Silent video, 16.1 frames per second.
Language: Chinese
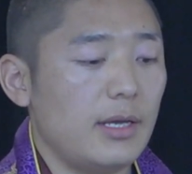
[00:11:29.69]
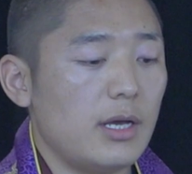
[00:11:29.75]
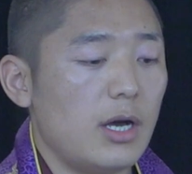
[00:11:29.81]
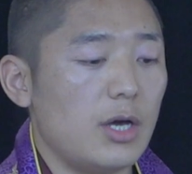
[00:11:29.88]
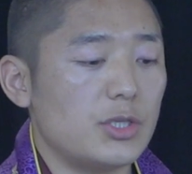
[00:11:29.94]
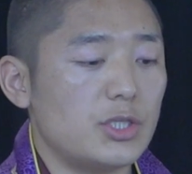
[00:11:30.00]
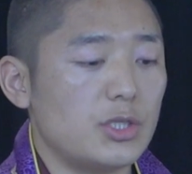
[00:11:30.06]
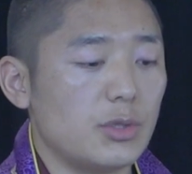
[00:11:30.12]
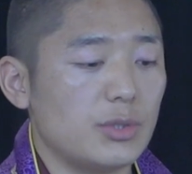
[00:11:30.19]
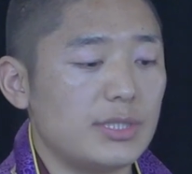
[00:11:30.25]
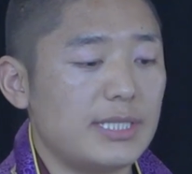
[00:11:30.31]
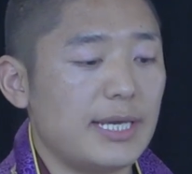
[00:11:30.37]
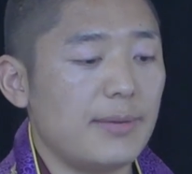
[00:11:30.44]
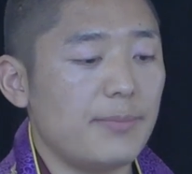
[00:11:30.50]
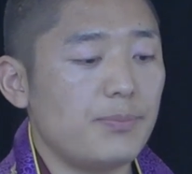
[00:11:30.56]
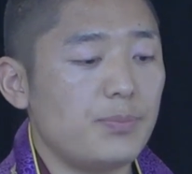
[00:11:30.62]
呃，首
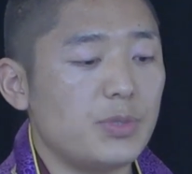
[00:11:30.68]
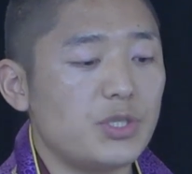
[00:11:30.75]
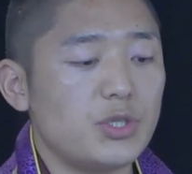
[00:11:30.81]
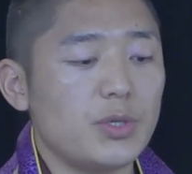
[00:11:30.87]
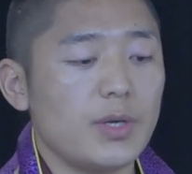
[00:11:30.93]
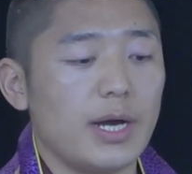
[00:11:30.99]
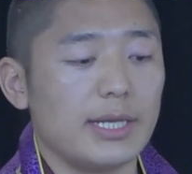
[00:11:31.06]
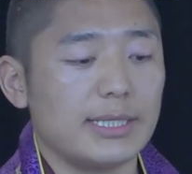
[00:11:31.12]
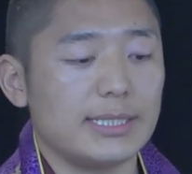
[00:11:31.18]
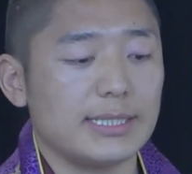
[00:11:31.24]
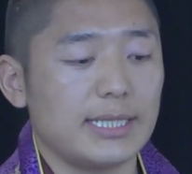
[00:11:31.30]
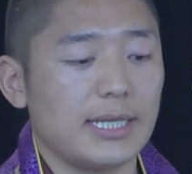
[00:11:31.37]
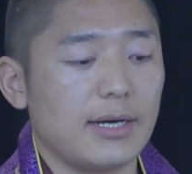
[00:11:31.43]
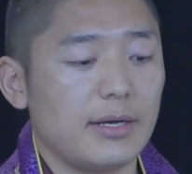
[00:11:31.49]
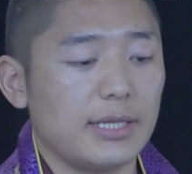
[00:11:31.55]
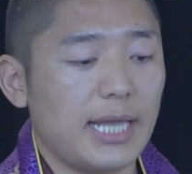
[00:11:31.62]
先必须要得
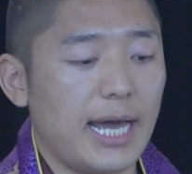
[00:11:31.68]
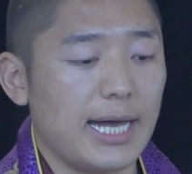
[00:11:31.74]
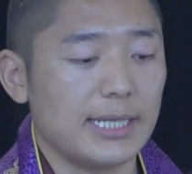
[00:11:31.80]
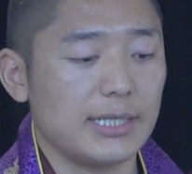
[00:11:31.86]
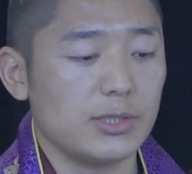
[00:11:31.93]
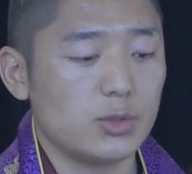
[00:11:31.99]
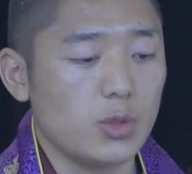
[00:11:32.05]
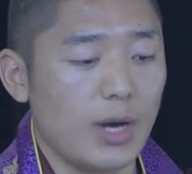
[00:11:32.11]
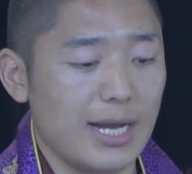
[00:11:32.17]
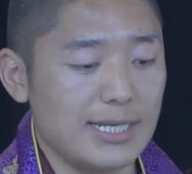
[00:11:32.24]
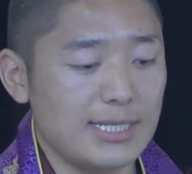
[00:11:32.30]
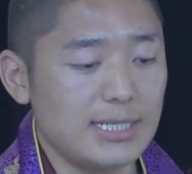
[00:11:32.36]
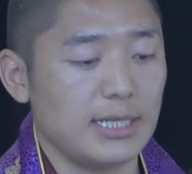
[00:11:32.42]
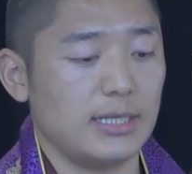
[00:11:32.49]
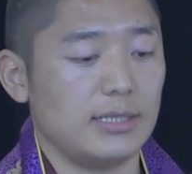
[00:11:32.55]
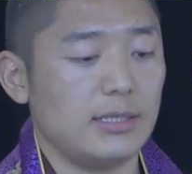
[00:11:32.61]
到它的传
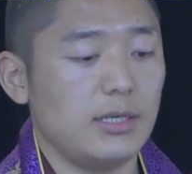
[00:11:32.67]
承，